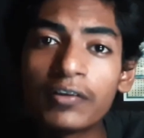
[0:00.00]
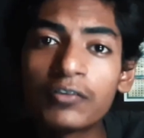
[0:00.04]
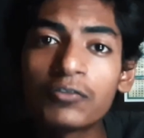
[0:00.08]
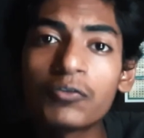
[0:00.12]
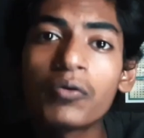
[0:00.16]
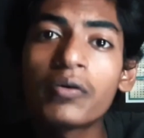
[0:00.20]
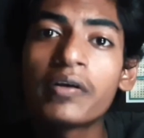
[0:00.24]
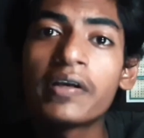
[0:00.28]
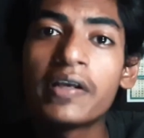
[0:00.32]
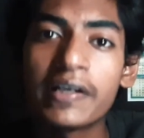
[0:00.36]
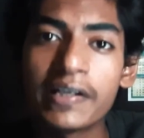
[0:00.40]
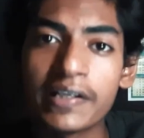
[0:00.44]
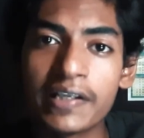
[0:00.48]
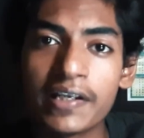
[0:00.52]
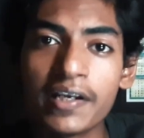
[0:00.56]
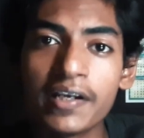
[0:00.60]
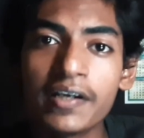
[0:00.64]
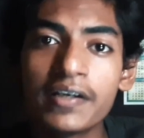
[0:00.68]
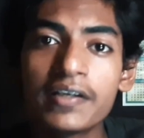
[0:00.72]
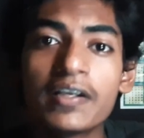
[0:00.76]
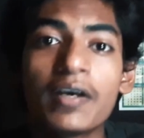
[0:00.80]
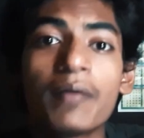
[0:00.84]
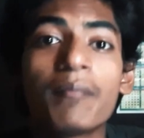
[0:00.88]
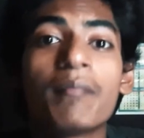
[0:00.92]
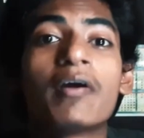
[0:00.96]
इमेज को
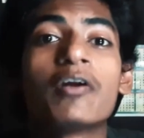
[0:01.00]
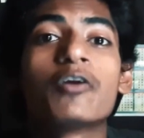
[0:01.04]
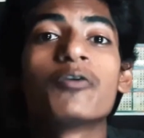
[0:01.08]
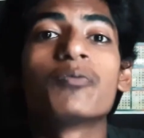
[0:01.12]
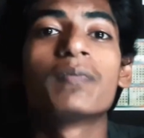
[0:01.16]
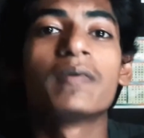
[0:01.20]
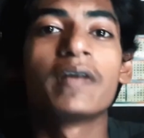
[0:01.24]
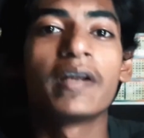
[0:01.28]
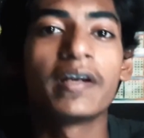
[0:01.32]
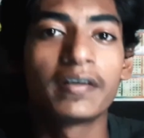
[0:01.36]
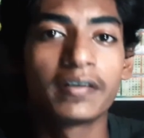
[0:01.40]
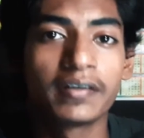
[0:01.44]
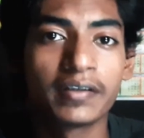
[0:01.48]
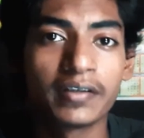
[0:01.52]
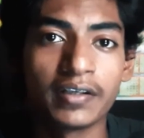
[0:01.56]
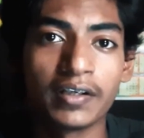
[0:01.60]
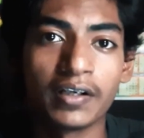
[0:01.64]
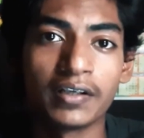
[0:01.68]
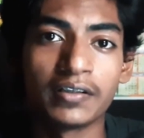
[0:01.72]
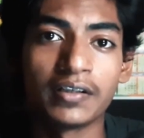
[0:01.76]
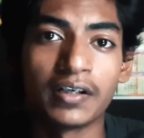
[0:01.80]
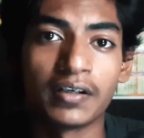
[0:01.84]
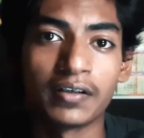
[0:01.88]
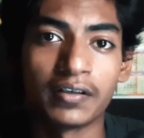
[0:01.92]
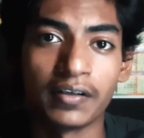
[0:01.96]
क्रिएट या मैनिपुलेट
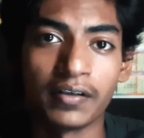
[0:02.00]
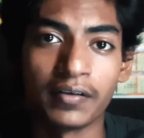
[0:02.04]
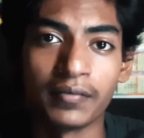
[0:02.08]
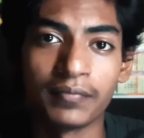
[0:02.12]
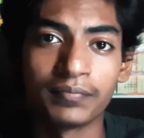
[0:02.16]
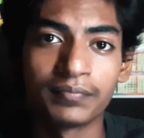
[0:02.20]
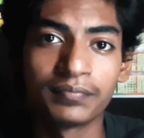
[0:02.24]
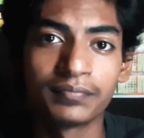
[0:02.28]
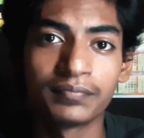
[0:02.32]
किया जाता है